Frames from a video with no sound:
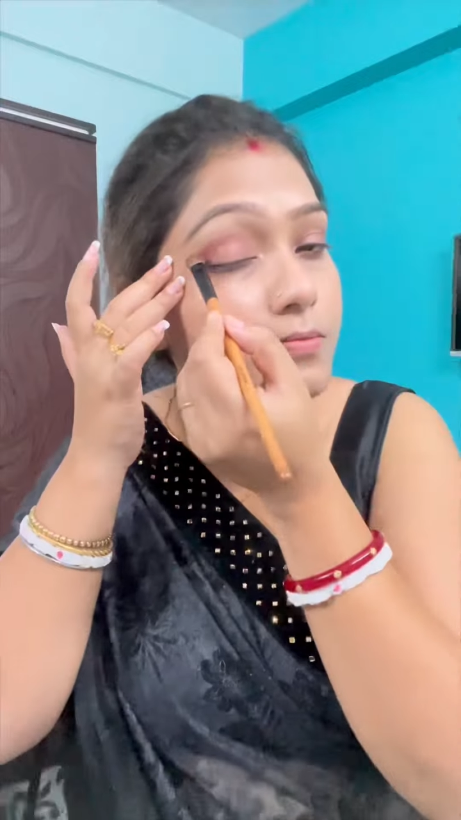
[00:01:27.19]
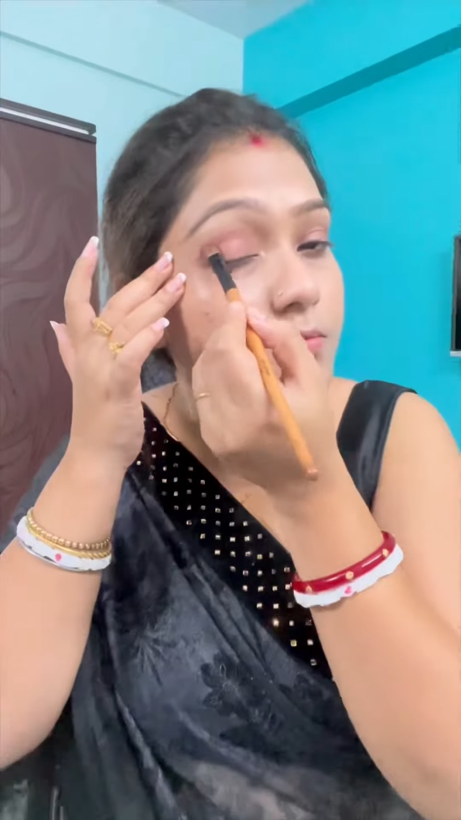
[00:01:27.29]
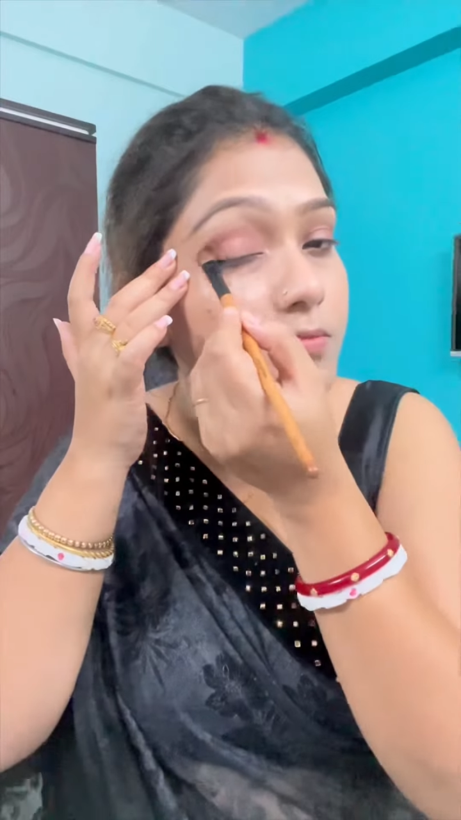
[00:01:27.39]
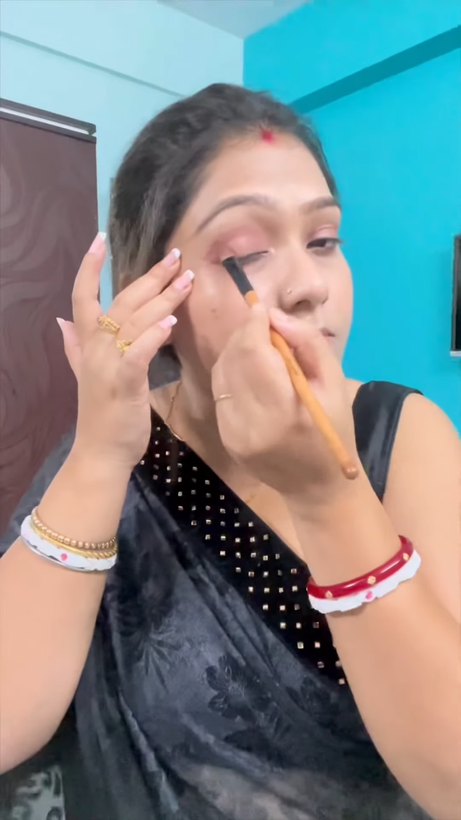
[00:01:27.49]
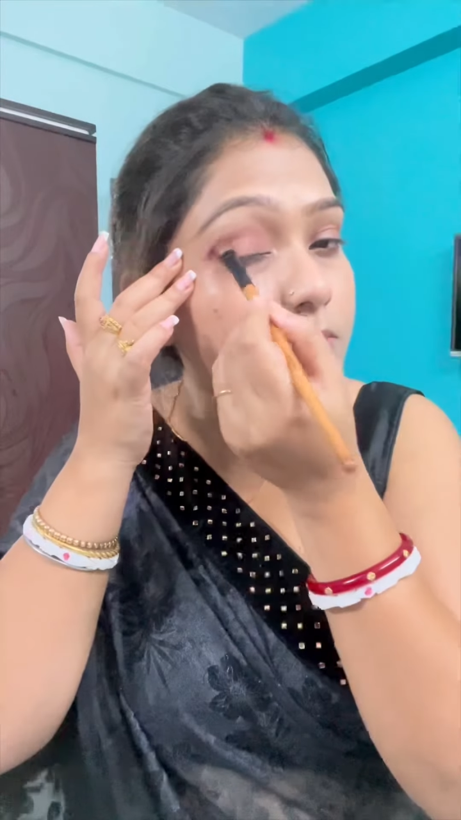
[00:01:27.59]

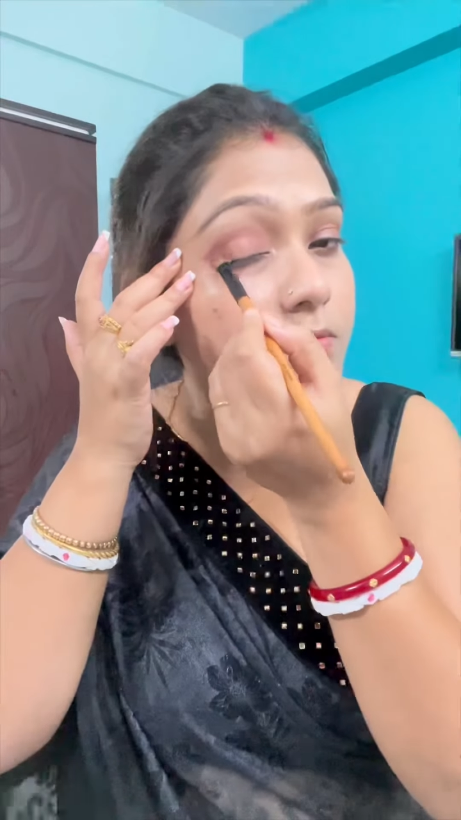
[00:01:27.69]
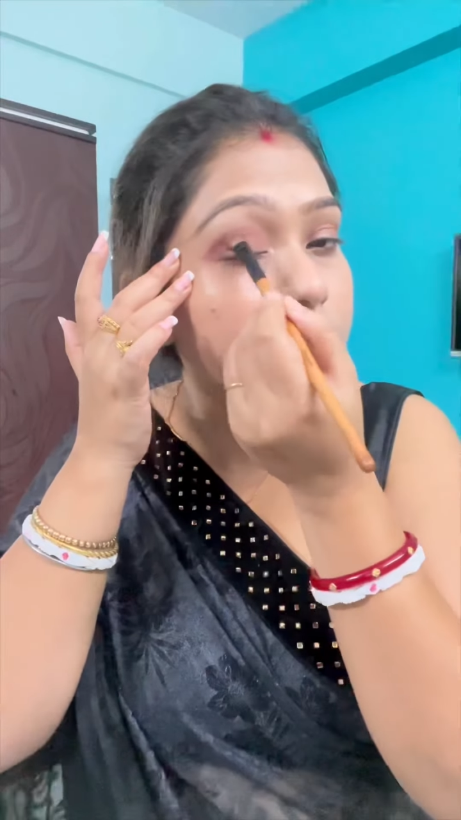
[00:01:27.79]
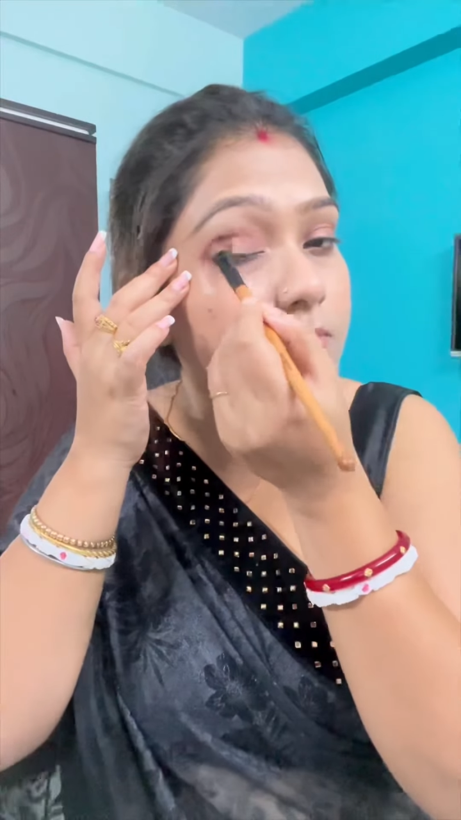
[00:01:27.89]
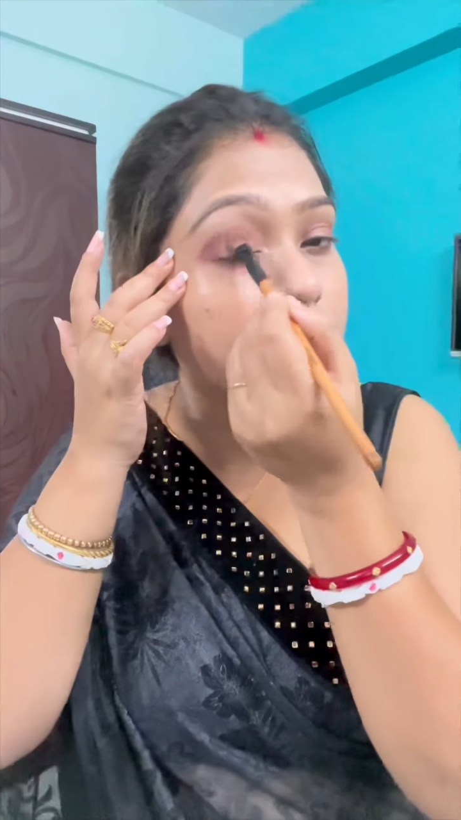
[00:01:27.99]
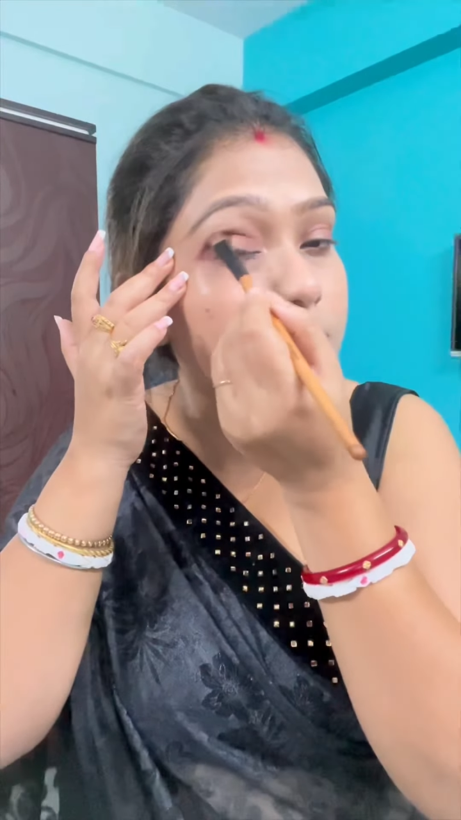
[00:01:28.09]
কর্নার
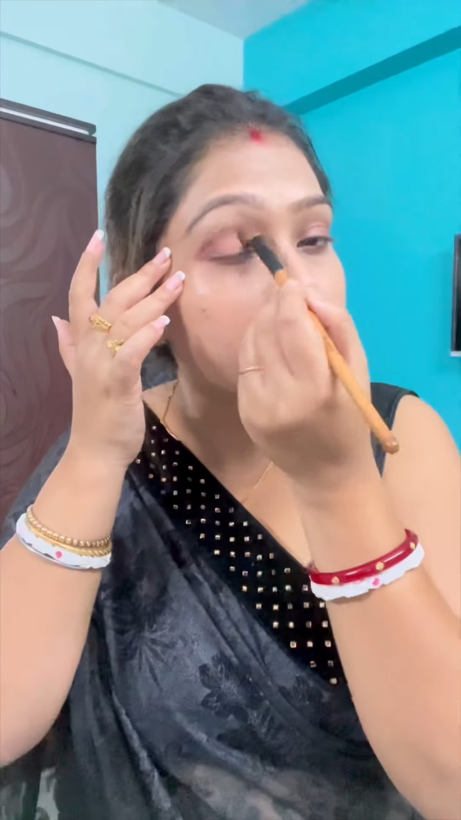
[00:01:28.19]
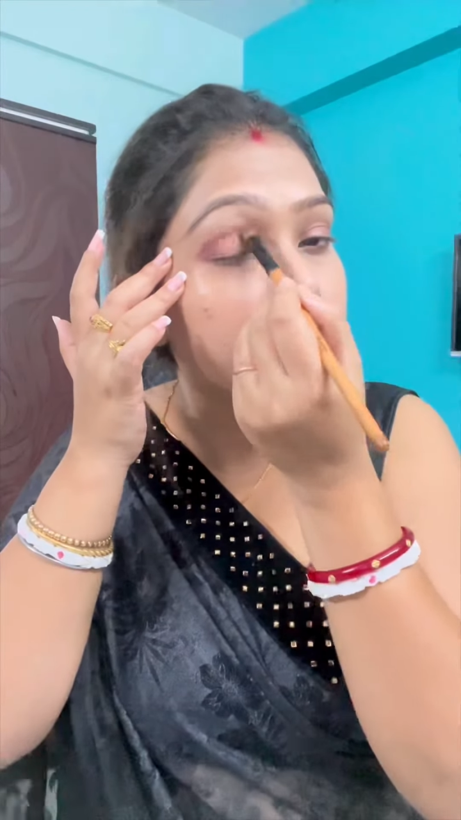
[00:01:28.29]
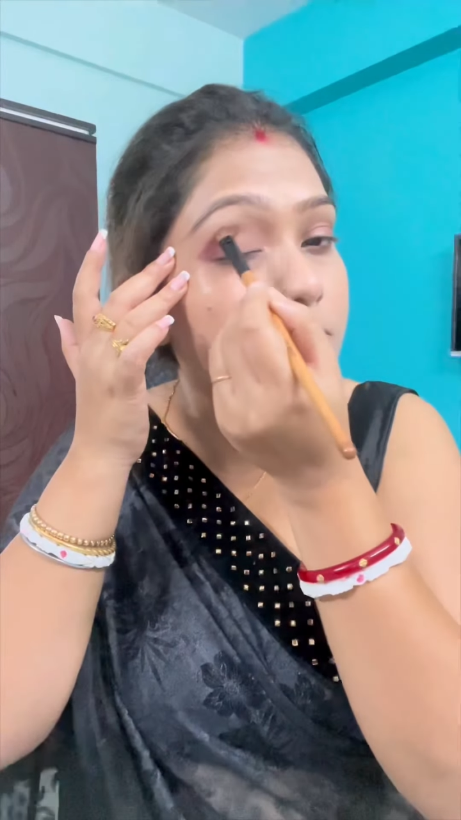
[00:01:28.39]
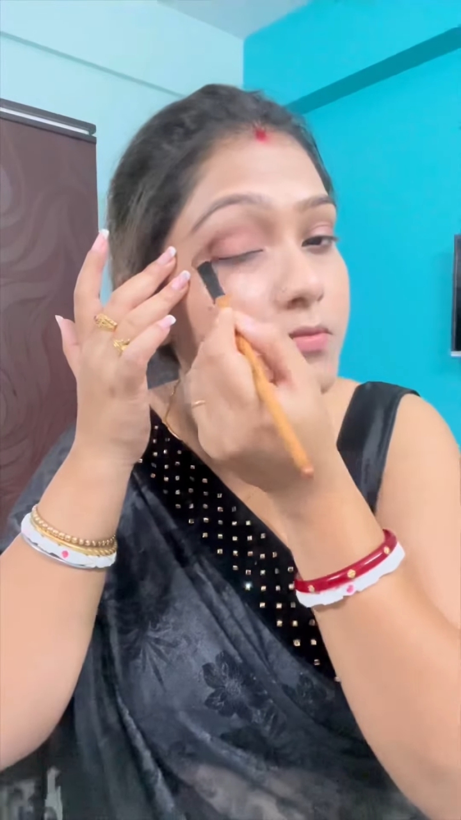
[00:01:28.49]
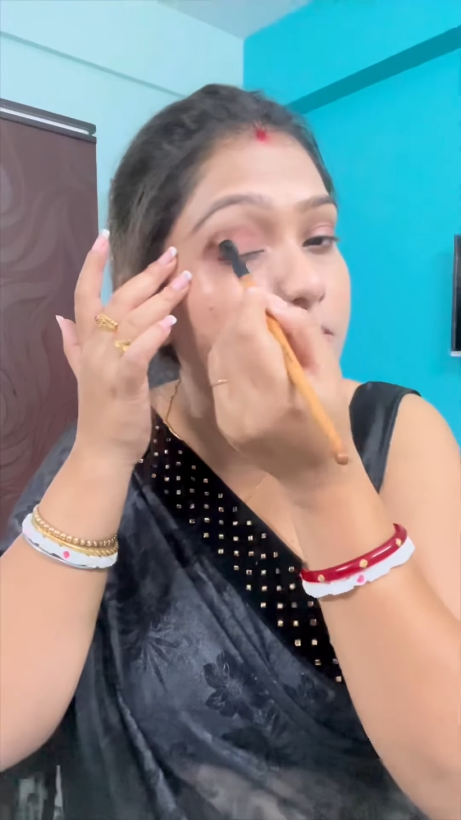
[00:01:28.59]
সাইডটা থেকে
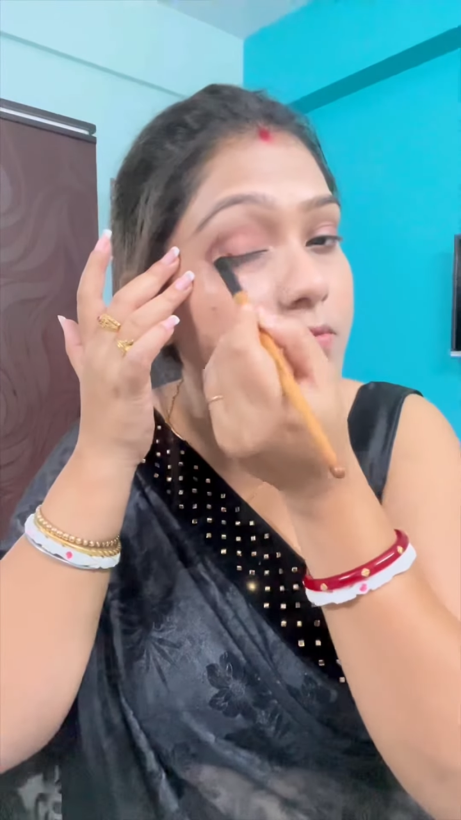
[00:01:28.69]
ড্র